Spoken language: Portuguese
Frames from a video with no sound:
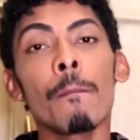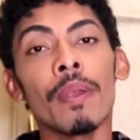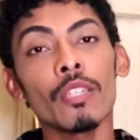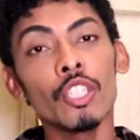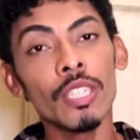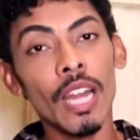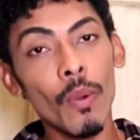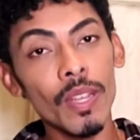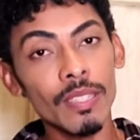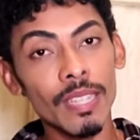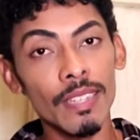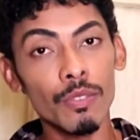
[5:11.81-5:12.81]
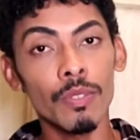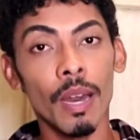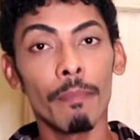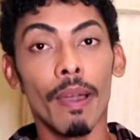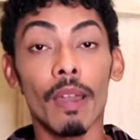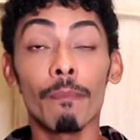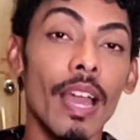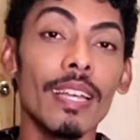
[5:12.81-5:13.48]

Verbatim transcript: para tirar o excesso da barba.